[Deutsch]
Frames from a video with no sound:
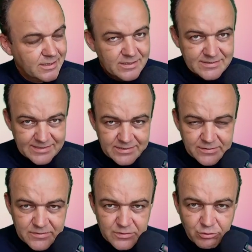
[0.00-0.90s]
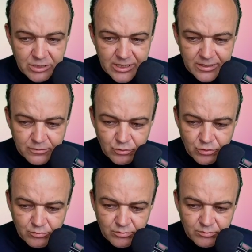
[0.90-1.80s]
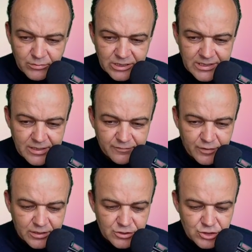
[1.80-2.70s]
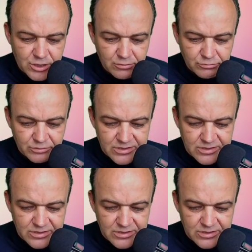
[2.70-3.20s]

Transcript: Setting zurückkehren können mit den Lehrveranstaltungen,